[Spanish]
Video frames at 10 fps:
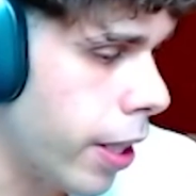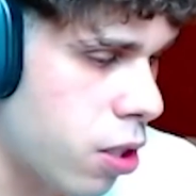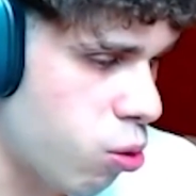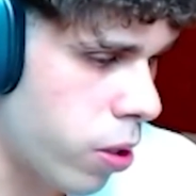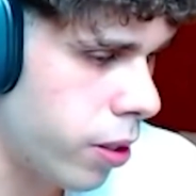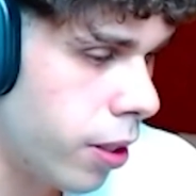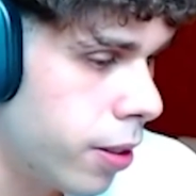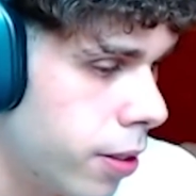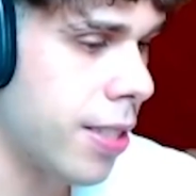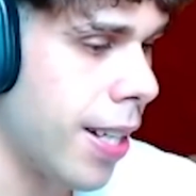Que no es
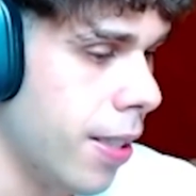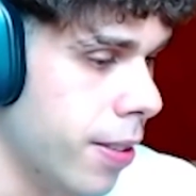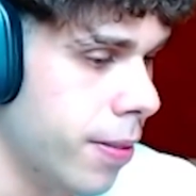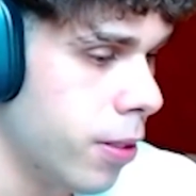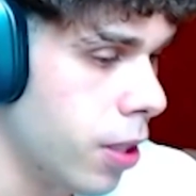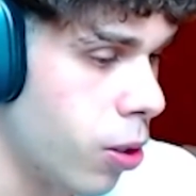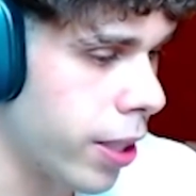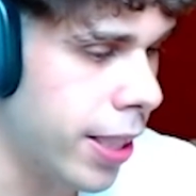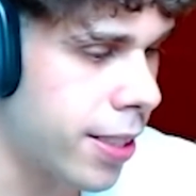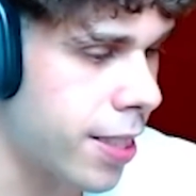suerte, ya está. Es lo
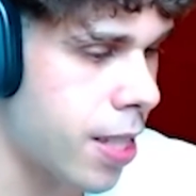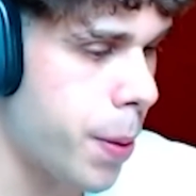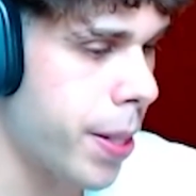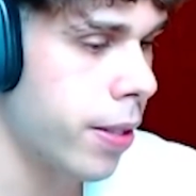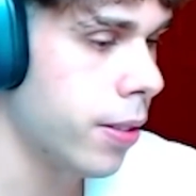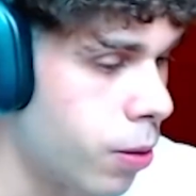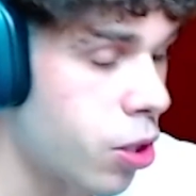que tienes que saber.